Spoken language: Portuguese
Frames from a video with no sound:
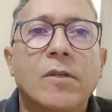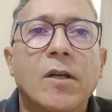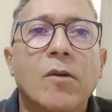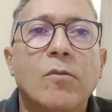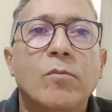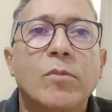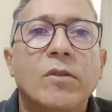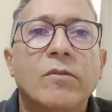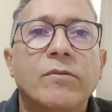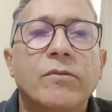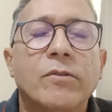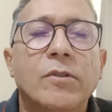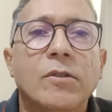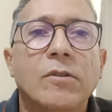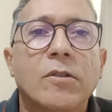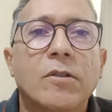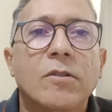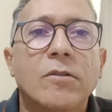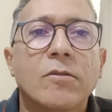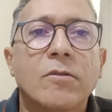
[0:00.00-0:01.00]
Calbi foi
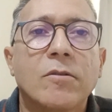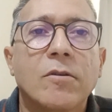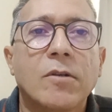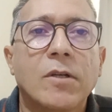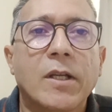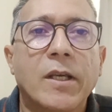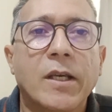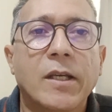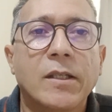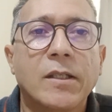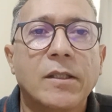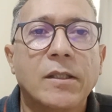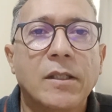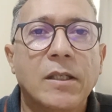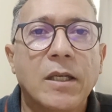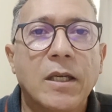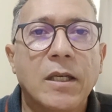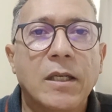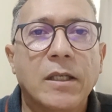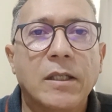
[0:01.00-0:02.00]
nosso colega
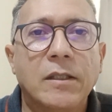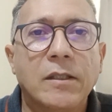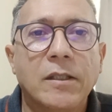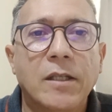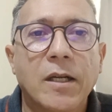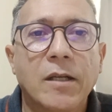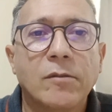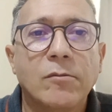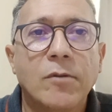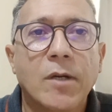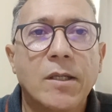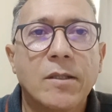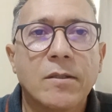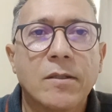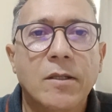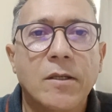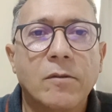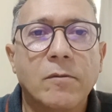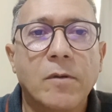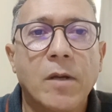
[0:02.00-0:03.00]
de
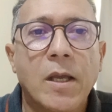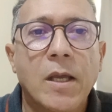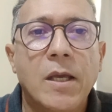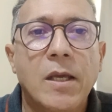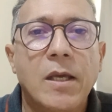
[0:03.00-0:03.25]
graduação.